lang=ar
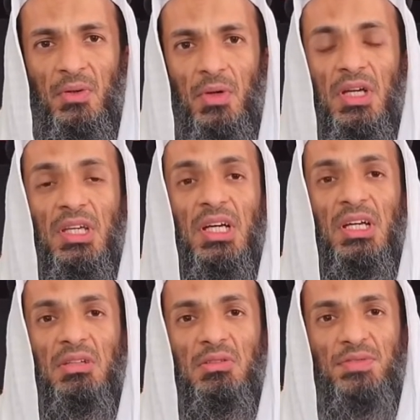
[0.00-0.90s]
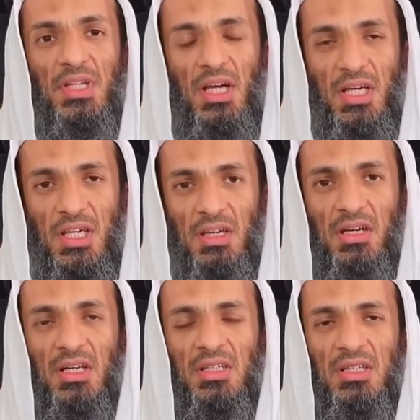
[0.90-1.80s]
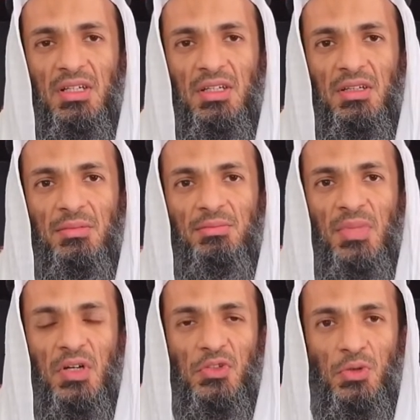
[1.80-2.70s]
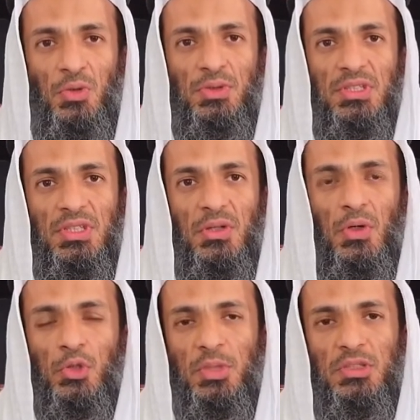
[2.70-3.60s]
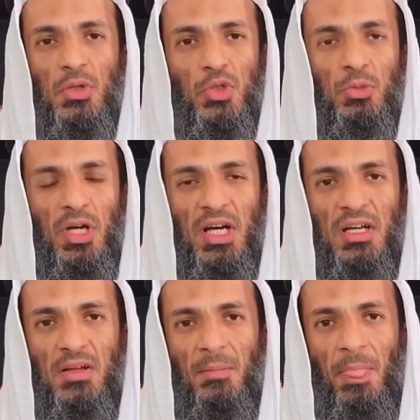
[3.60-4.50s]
وهي في الحقيقة مقصود خطبة الجمعة